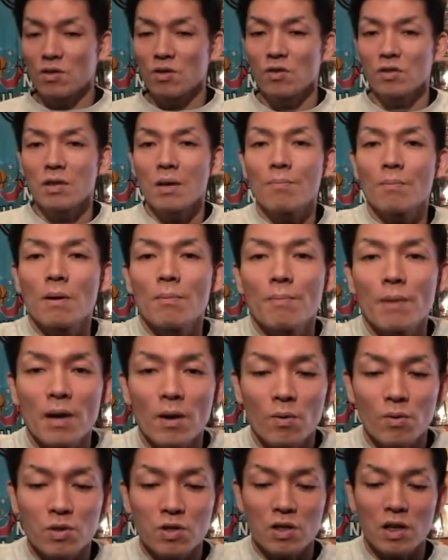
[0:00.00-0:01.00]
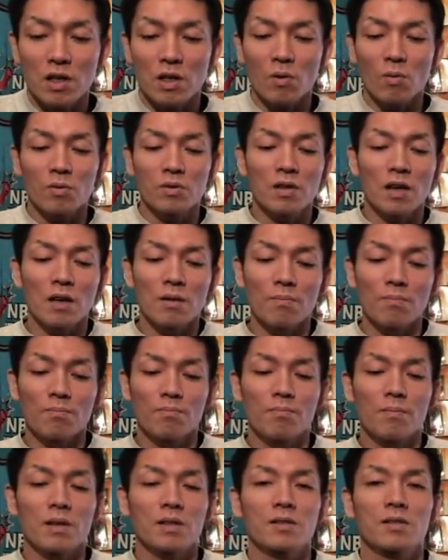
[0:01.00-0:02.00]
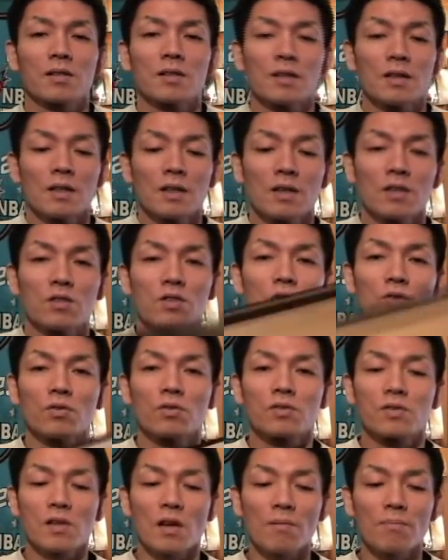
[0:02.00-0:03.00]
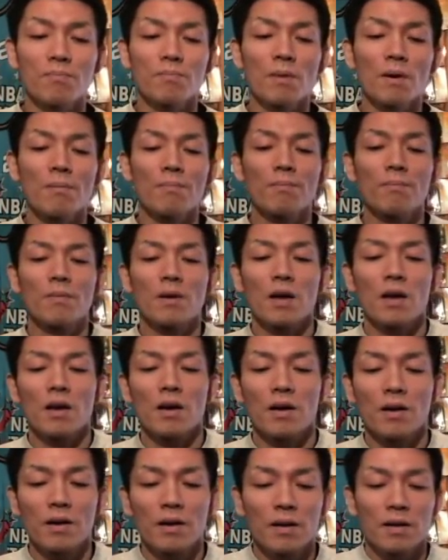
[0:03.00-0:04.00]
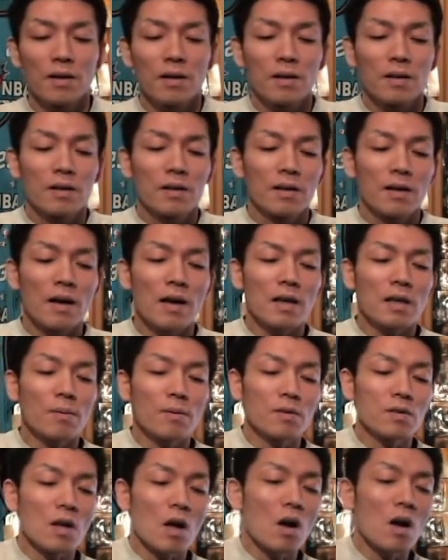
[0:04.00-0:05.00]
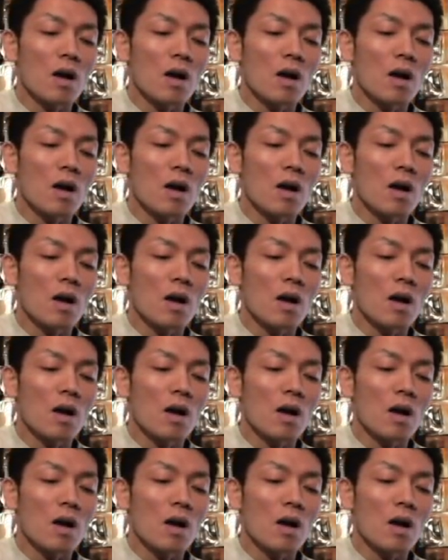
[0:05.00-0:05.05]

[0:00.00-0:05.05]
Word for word: じゅうさんばんめ、こちらにございます。じゅうさんばんめ。はい、来ました。